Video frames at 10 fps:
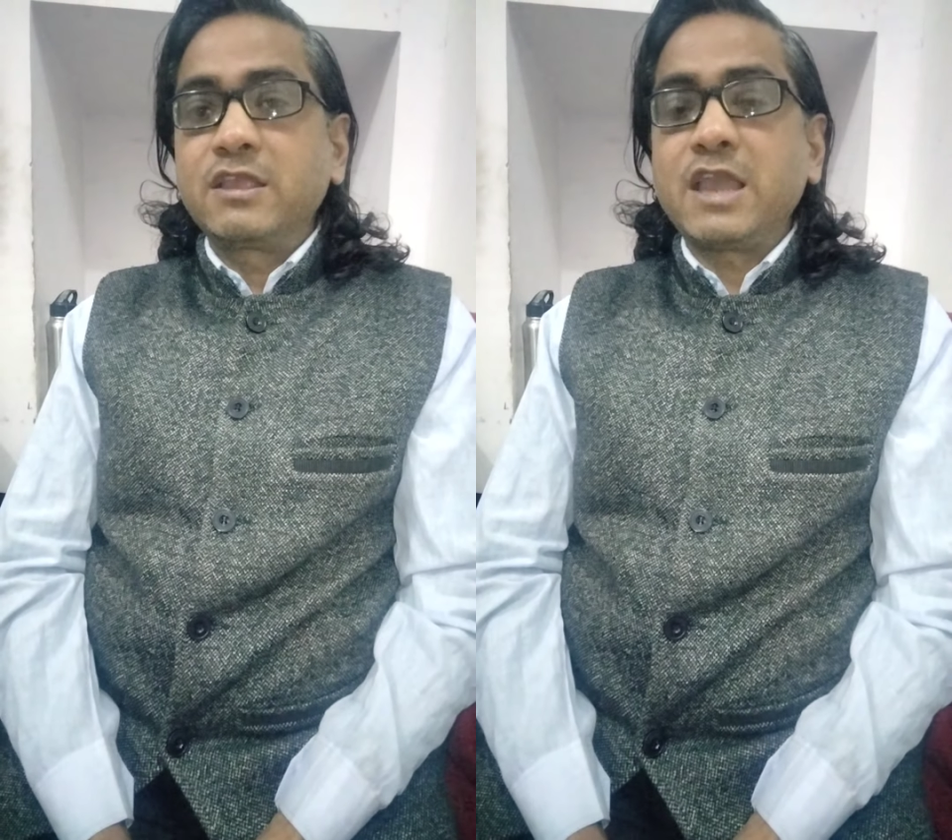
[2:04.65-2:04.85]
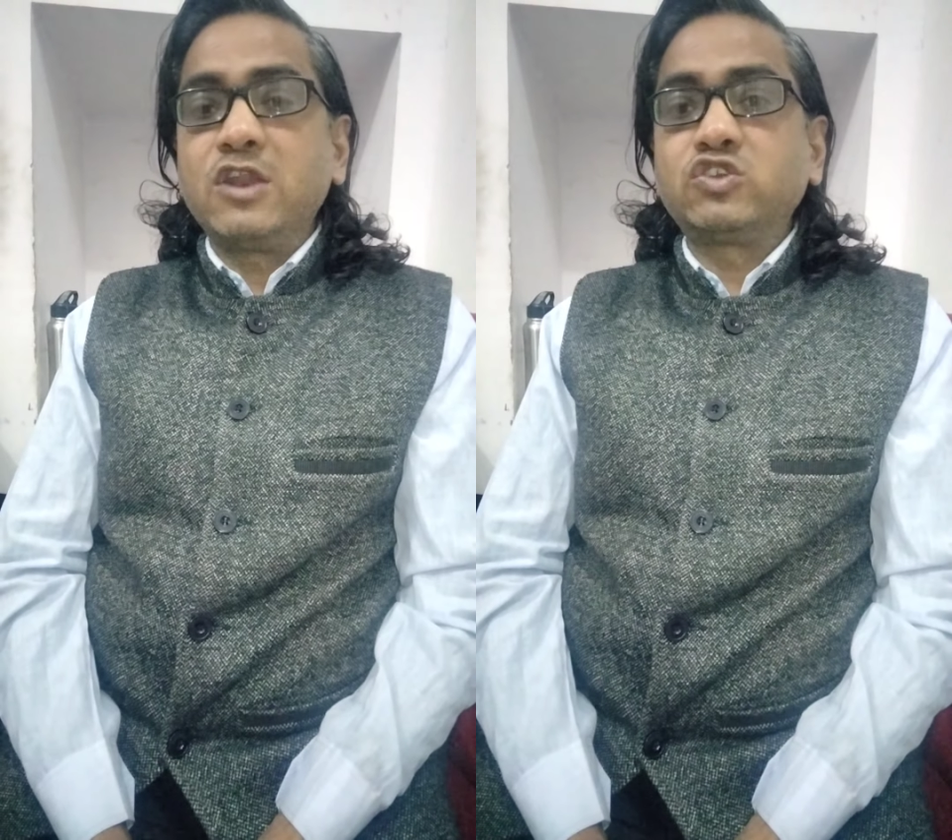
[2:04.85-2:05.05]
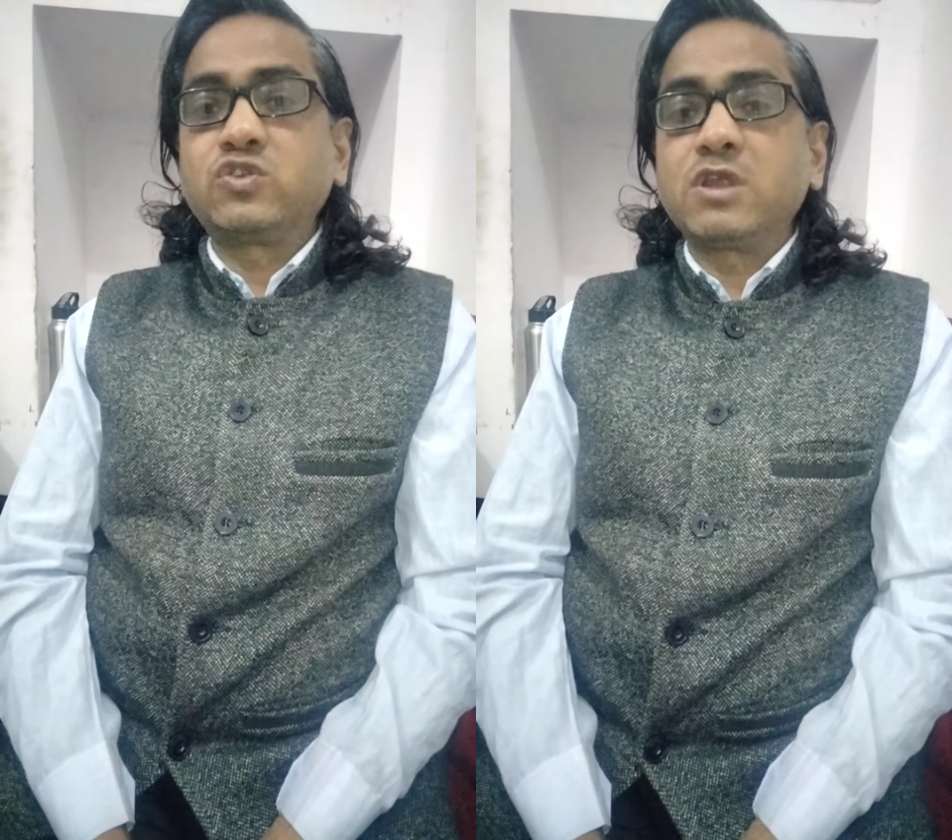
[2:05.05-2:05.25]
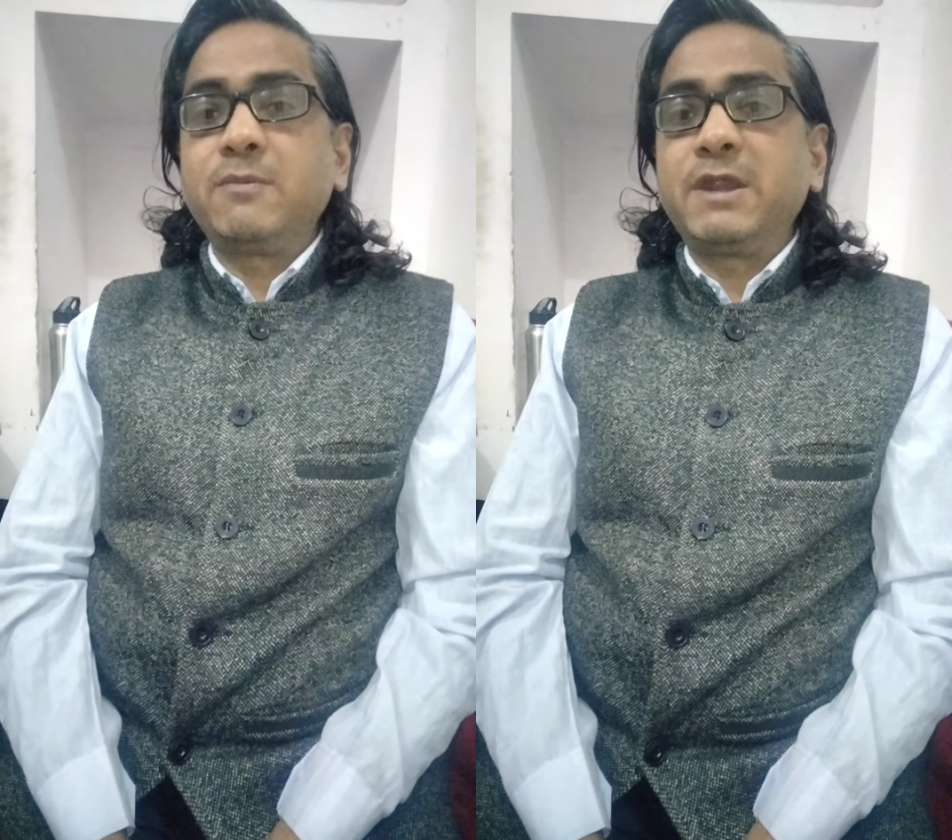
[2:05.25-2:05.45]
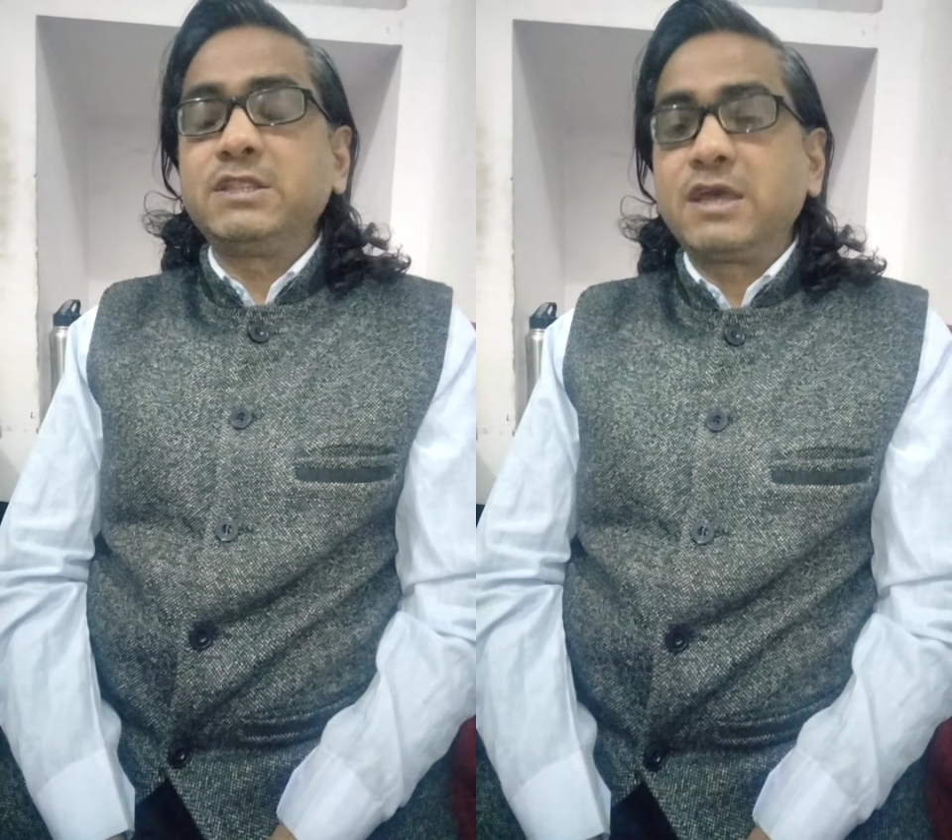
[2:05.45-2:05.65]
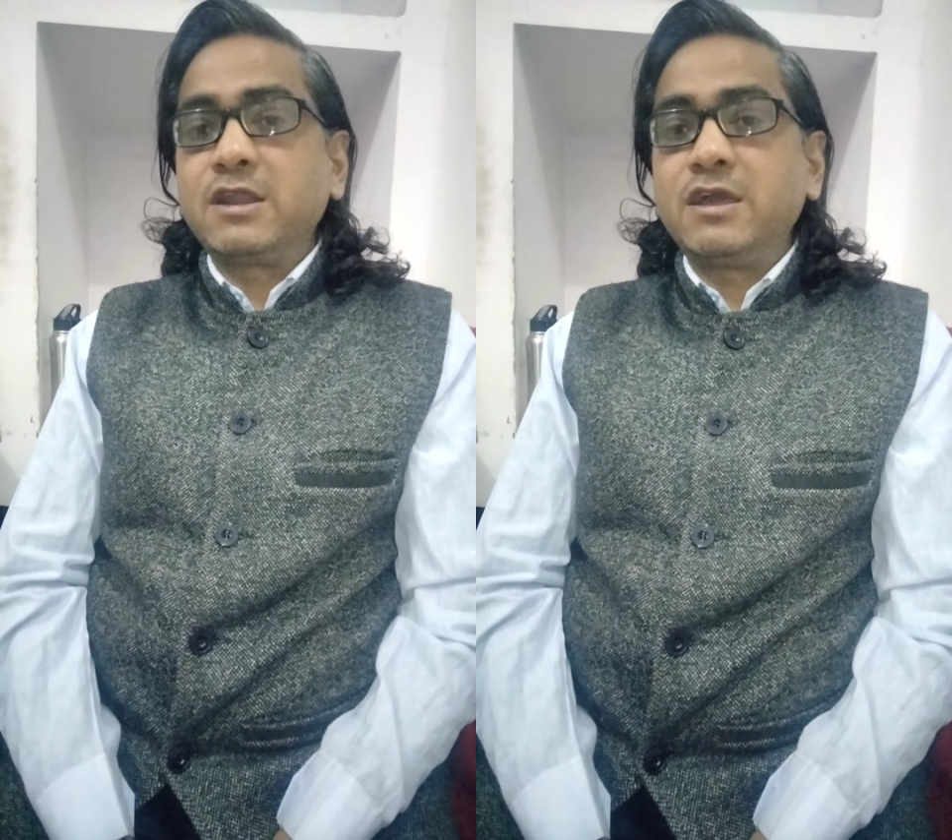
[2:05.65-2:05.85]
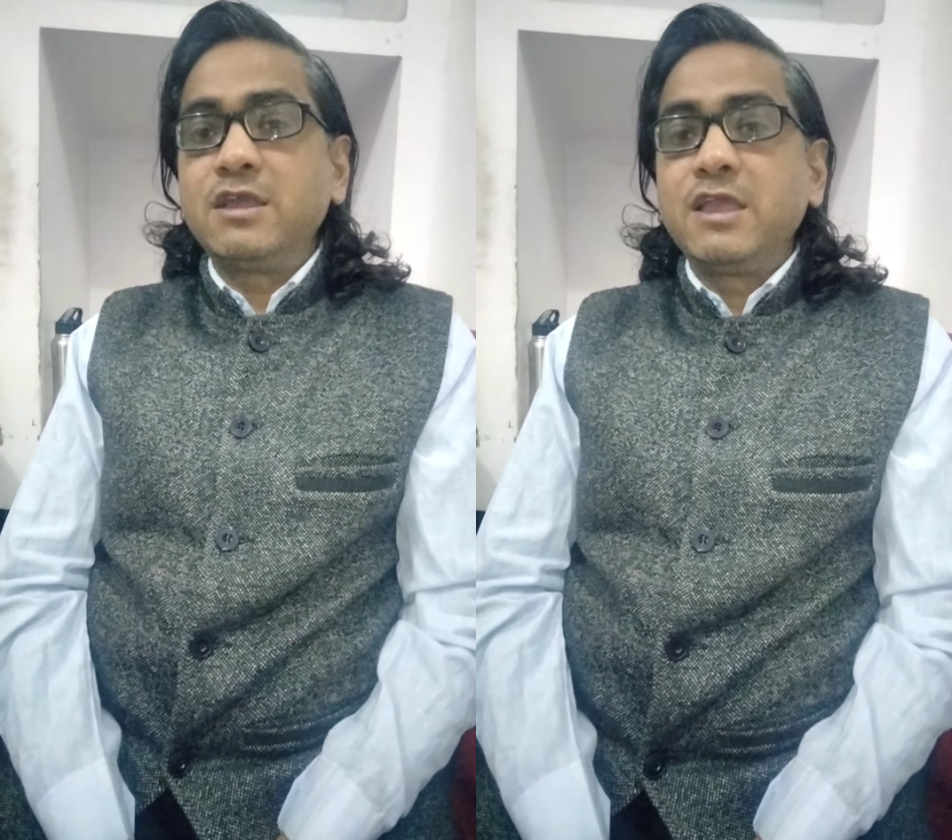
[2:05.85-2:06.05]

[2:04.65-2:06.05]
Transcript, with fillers: कैलोस्ट्रोल का बढ़ जाना